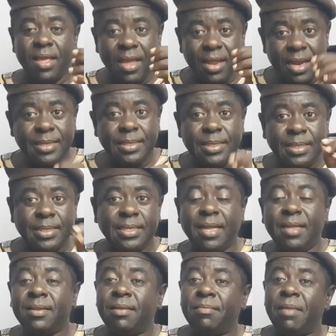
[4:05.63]
est
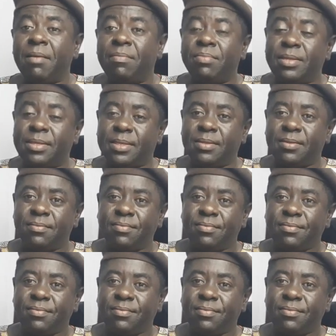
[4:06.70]
l'assistant de Marc Brice